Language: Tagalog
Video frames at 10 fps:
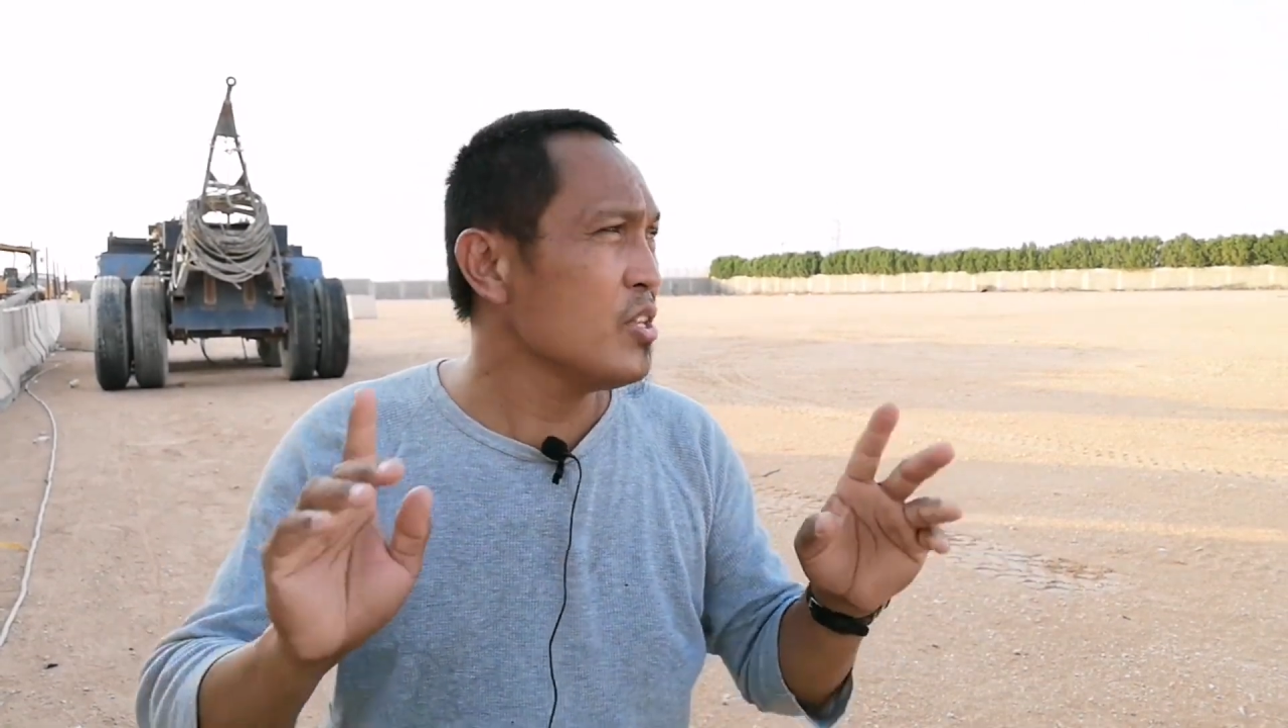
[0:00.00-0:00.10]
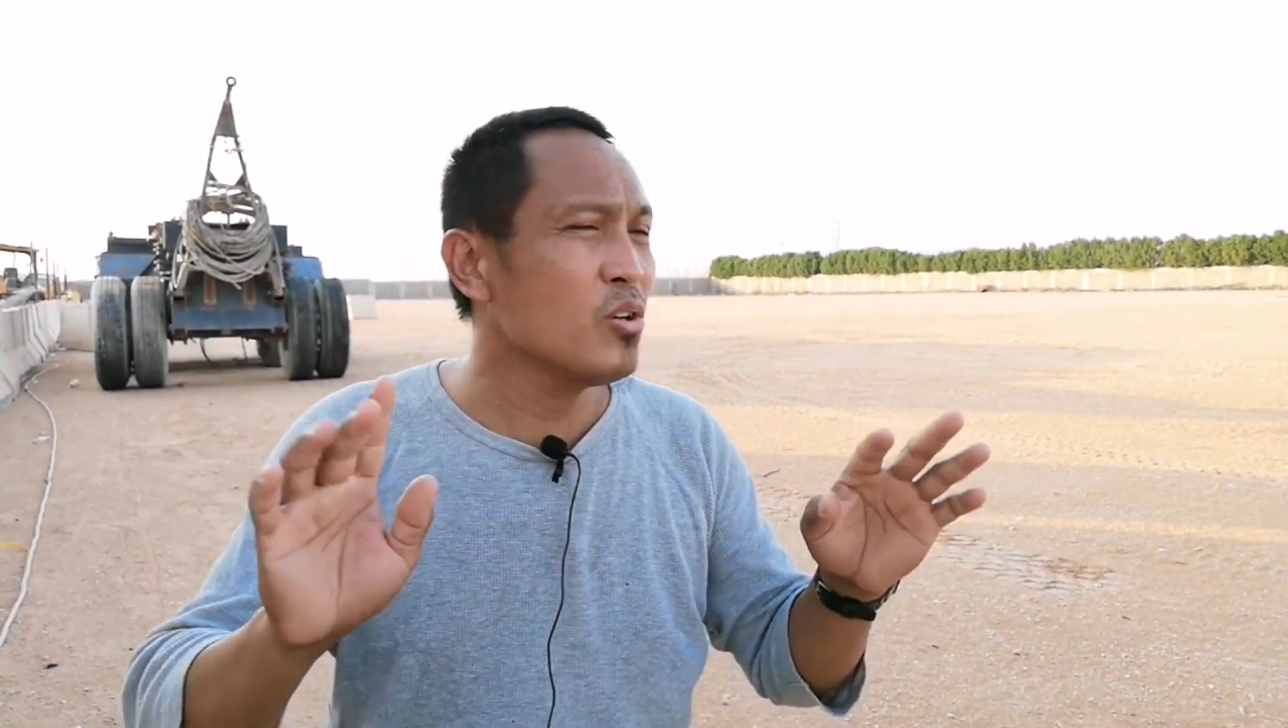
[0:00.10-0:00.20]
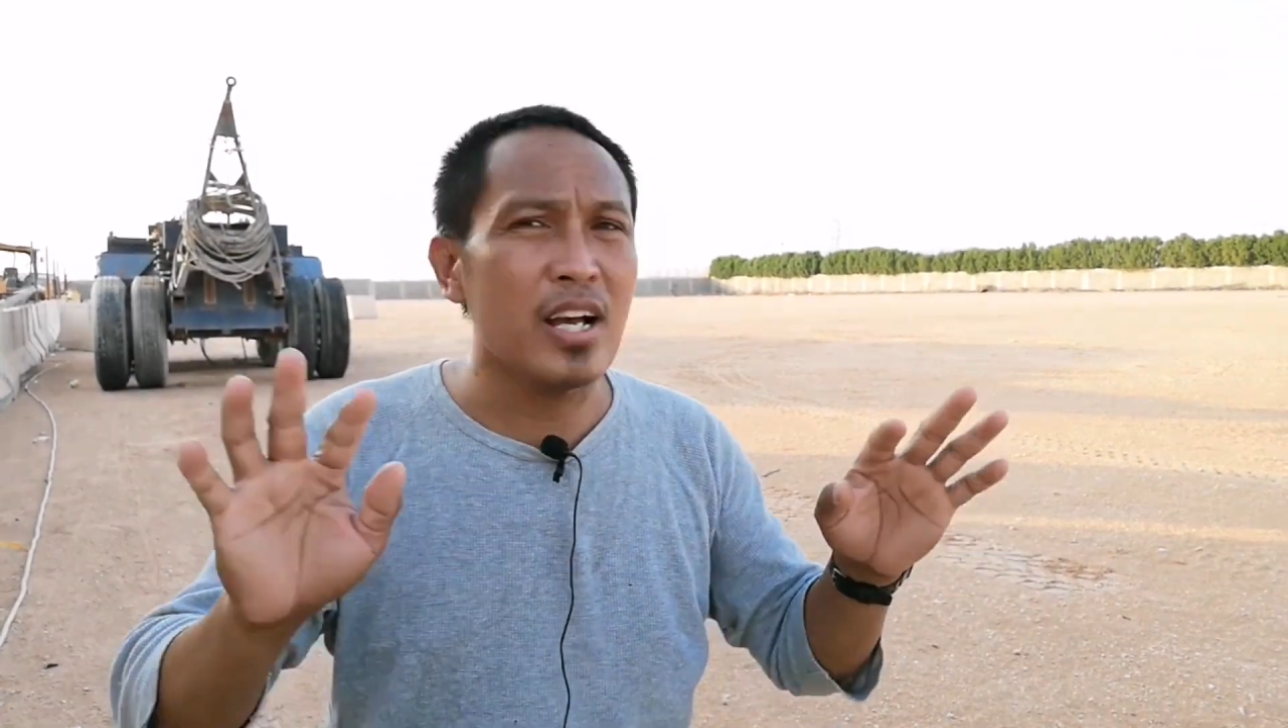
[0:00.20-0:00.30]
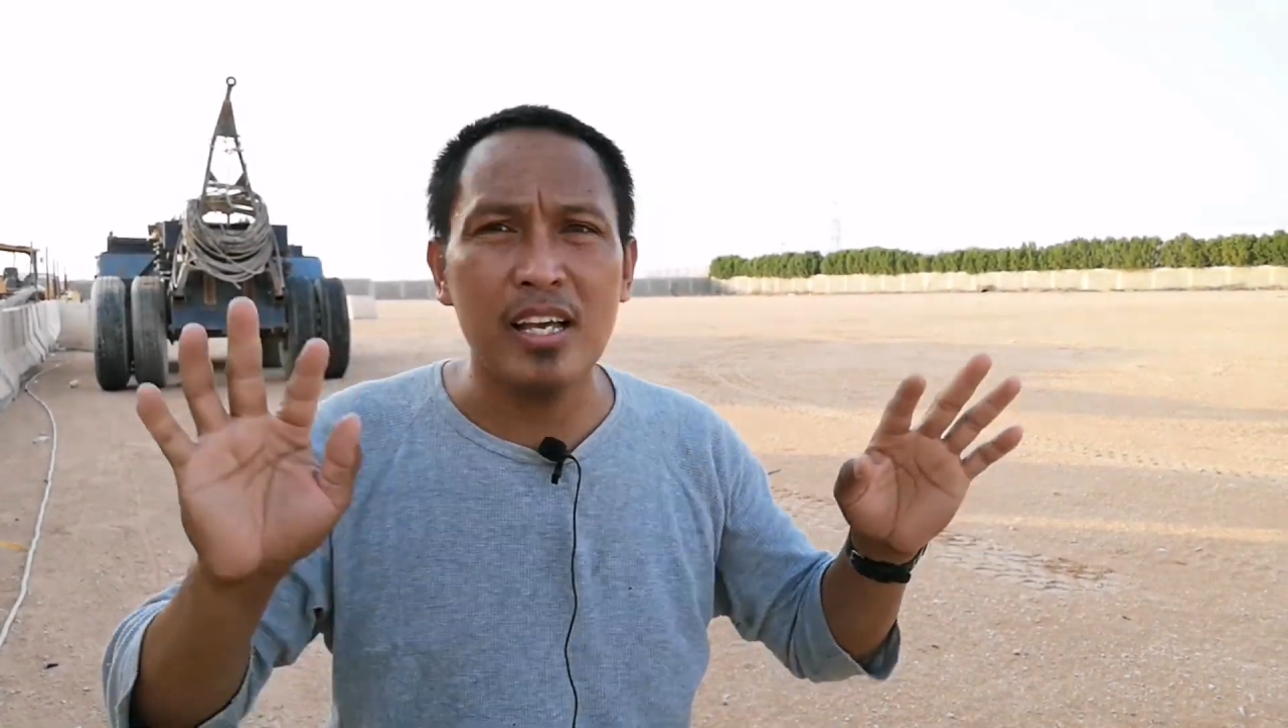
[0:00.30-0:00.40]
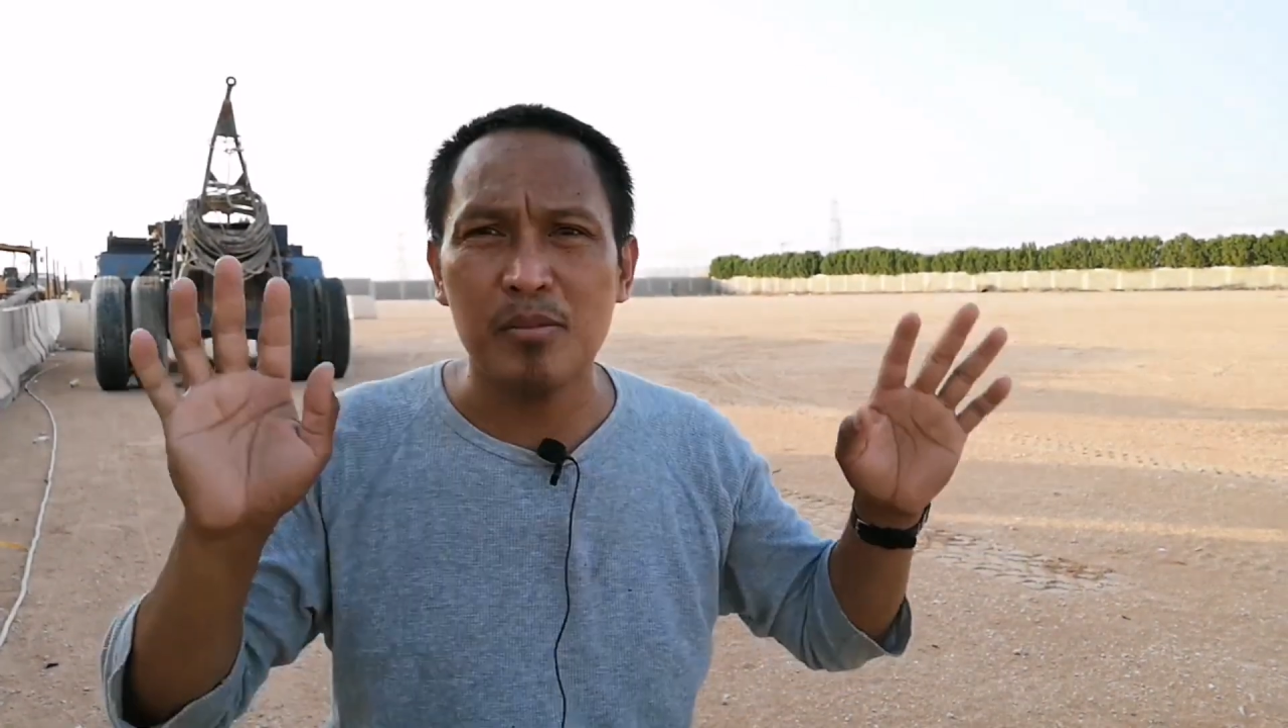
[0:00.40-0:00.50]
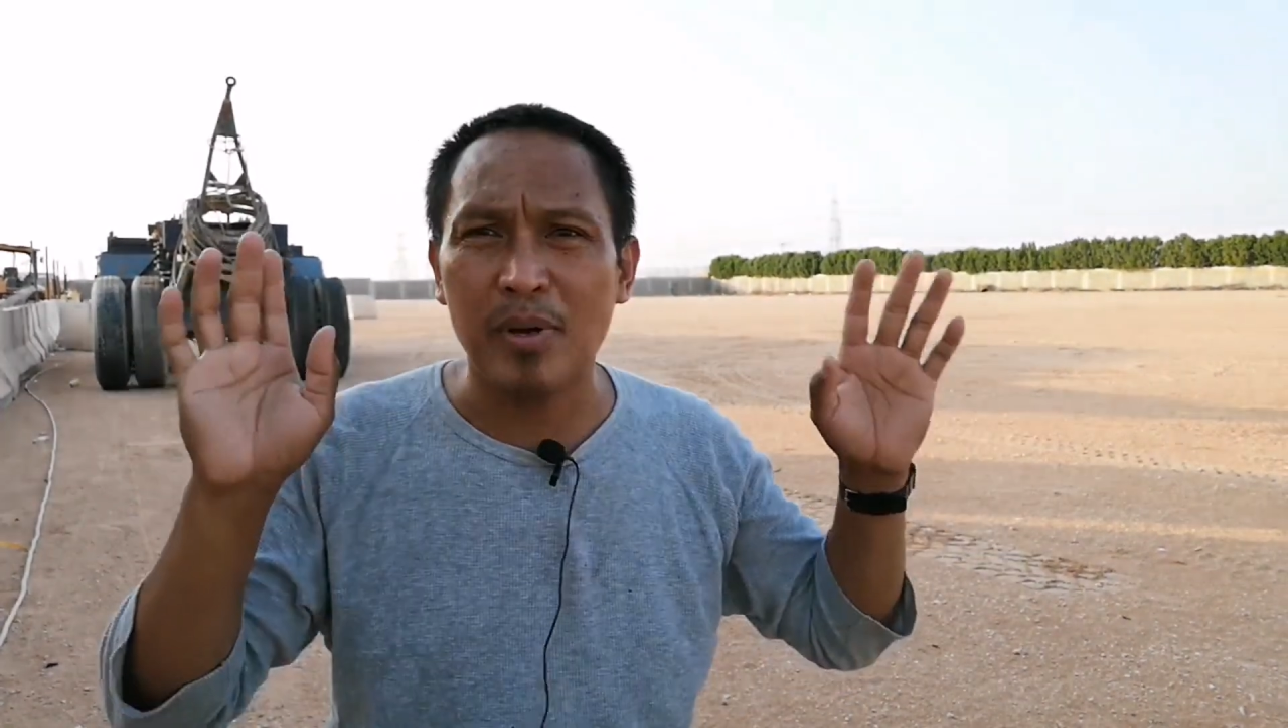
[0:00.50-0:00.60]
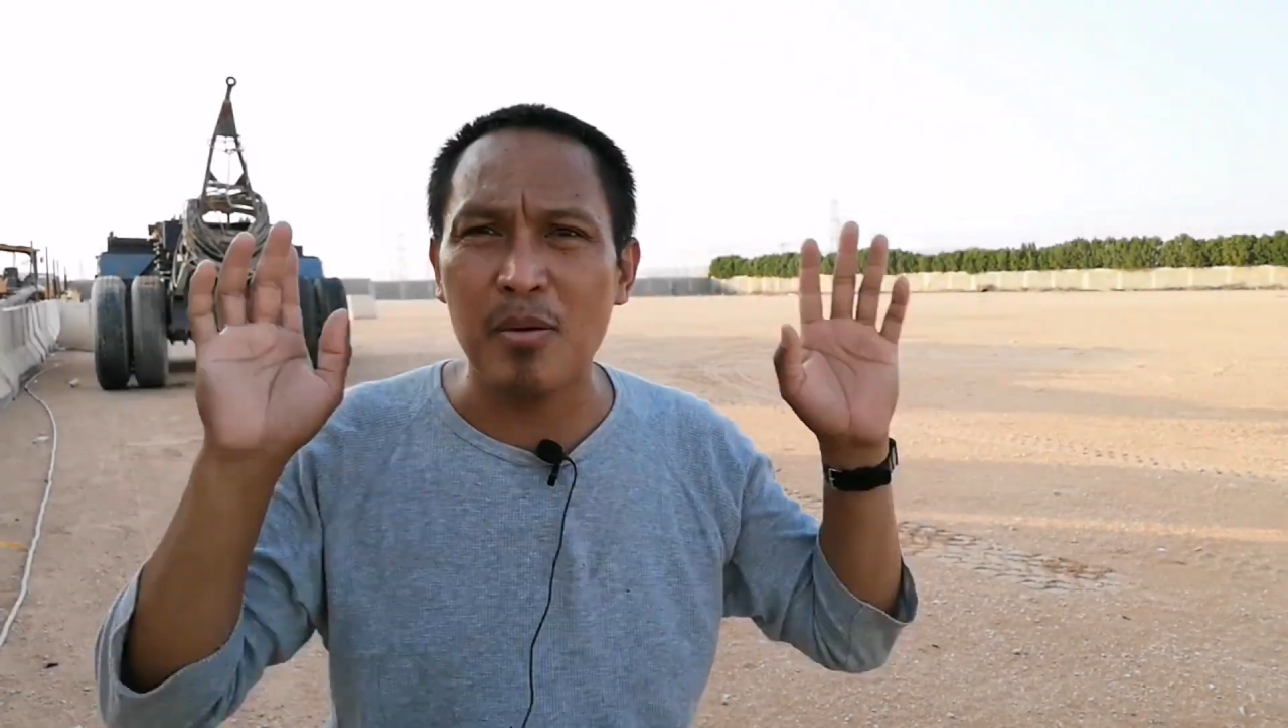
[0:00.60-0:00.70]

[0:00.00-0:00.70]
inyo guys,